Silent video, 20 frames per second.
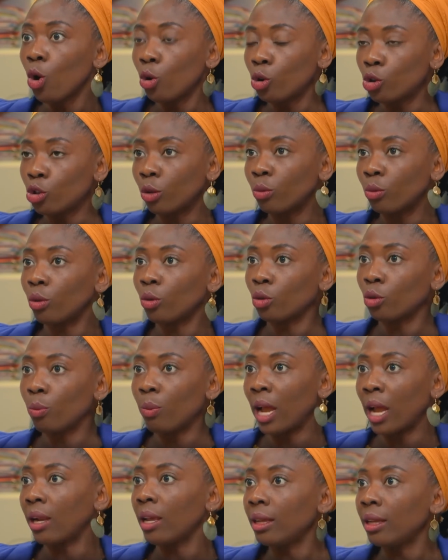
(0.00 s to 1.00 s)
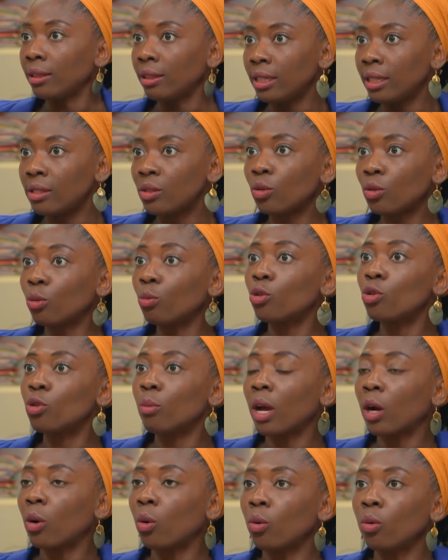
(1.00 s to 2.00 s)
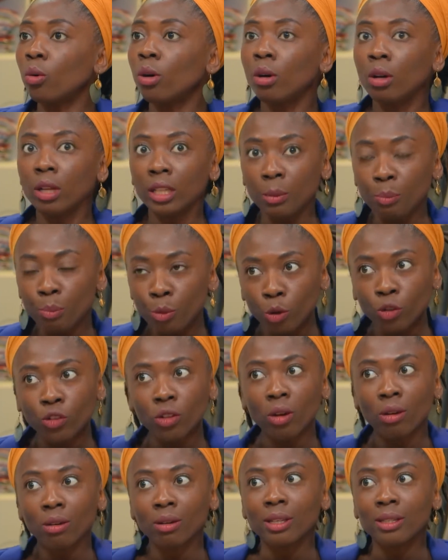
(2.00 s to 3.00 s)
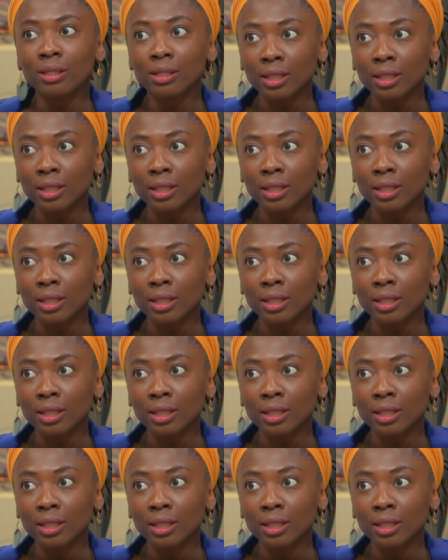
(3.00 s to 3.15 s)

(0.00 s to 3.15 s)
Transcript: Aujourd'hui, on ne parle ni ceux de M. Macron, qui pourtant,